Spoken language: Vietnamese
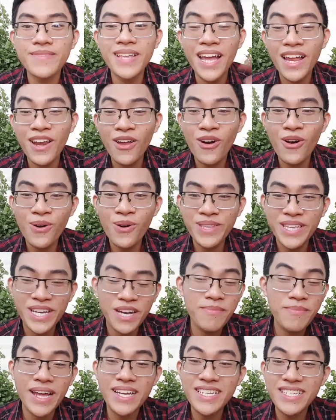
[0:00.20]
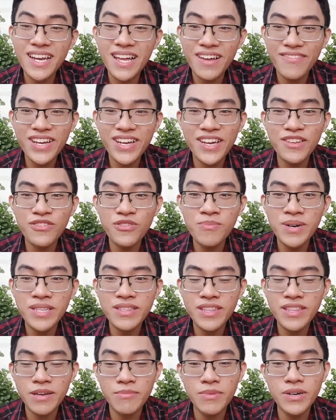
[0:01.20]
Hello, chào các bạn trở lại với kênh của mình.
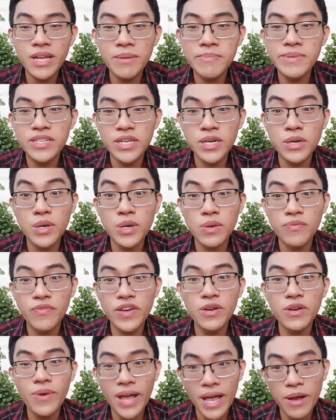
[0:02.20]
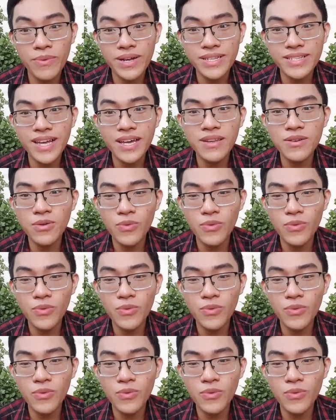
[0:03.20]
Thì bữa nay mình sẽ review hai quyển sách.